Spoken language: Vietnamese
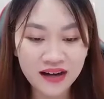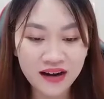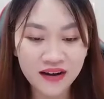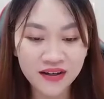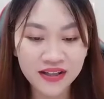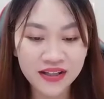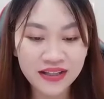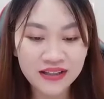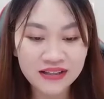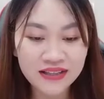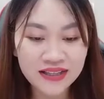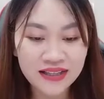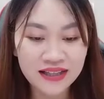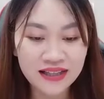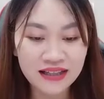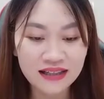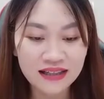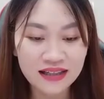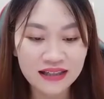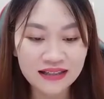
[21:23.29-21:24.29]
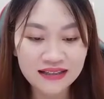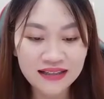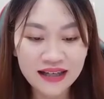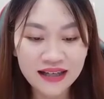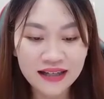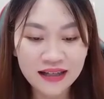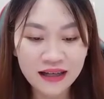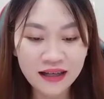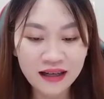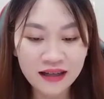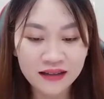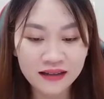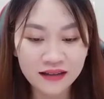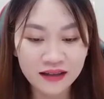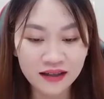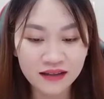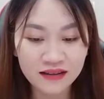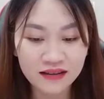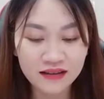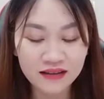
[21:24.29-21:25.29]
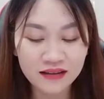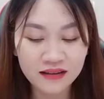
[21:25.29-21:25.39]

ngon, chỉ cần lấy ra đĩa là được.